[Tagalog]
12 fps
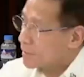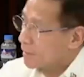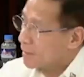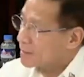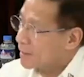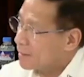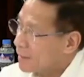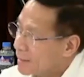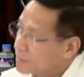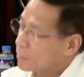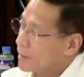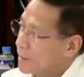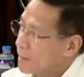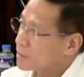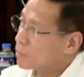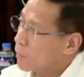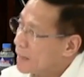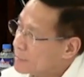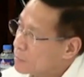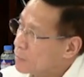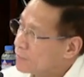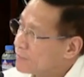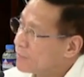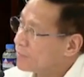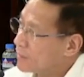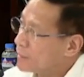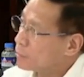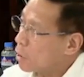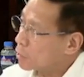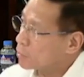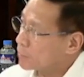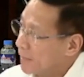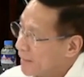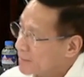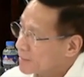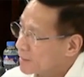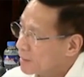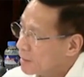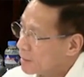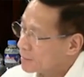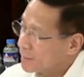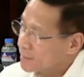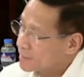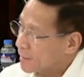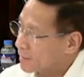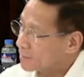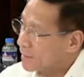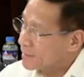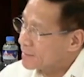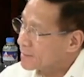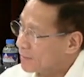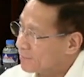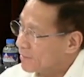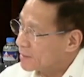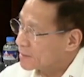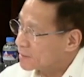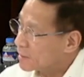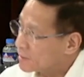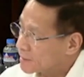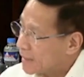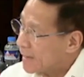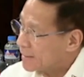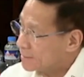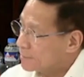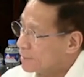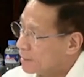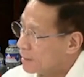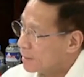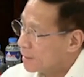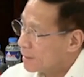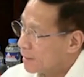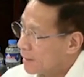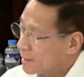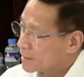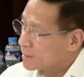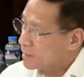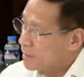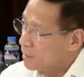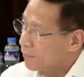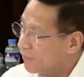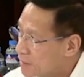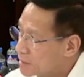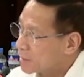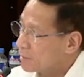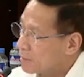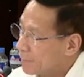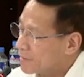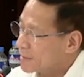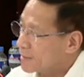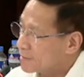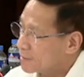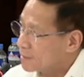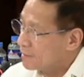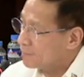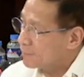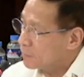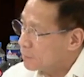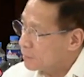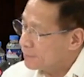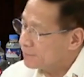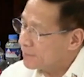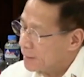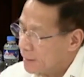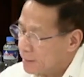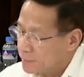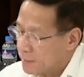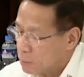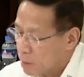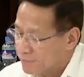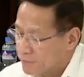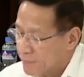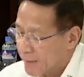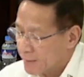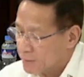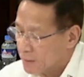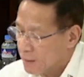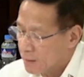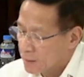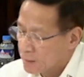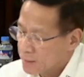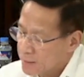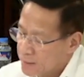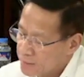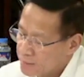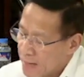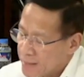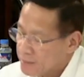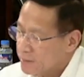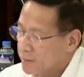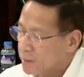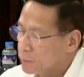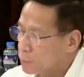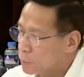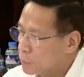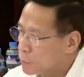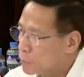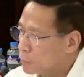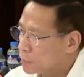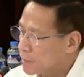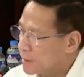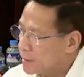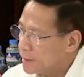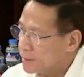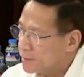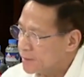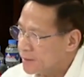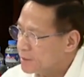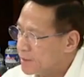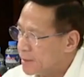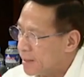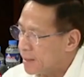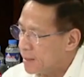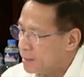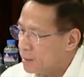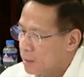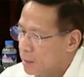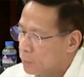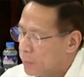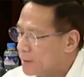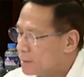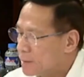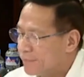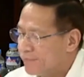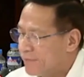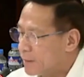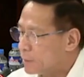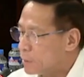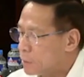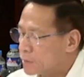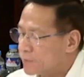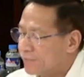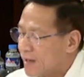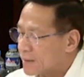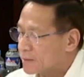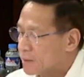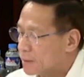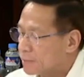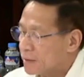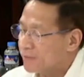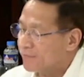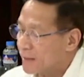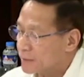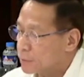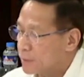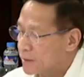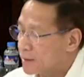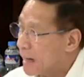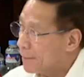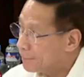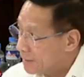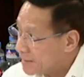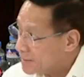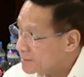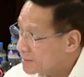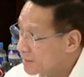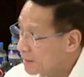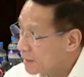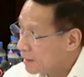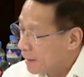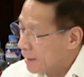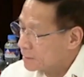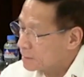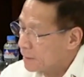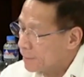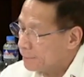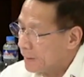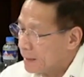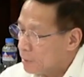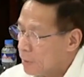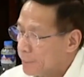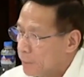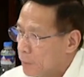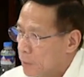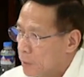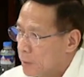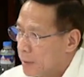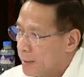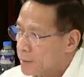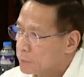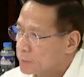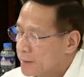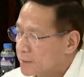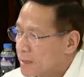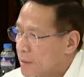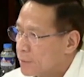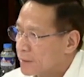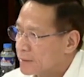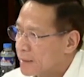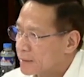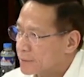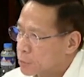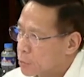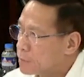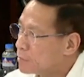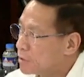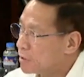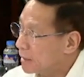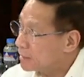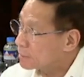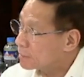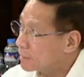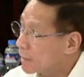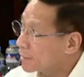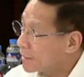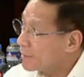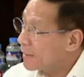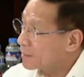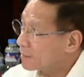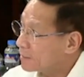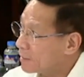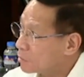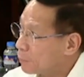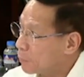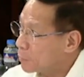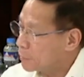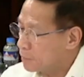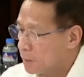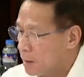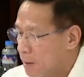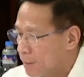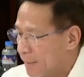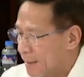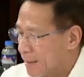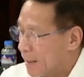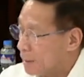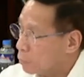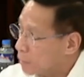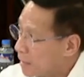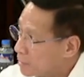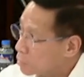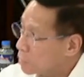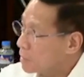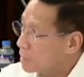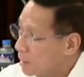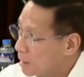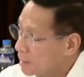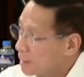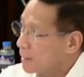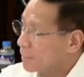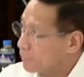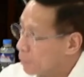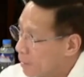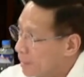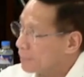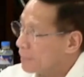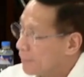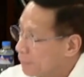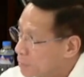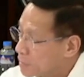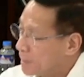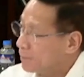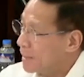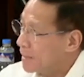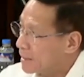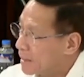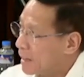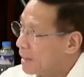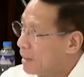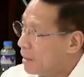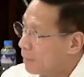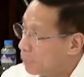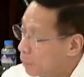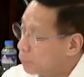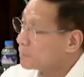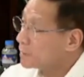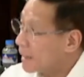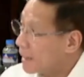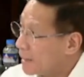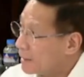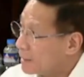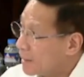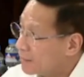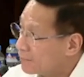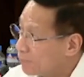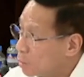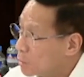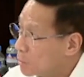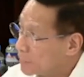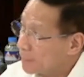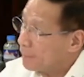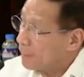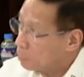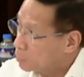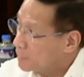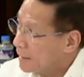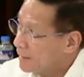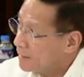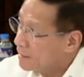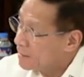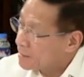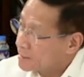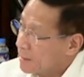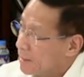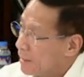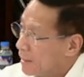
sir. Kasi actually it's one of the three documents that Secretary Galvez signed. As the official representative of uh, the government, he signs into the CDA with the various vaccine manufacturing companies. At uh, pangalawa po, uh, yung tinatawag na term sheet agreement. Ito po yung parang allocation, ilan po ang uh, posibleng uh, pupunta, ang volume ng bakuna sa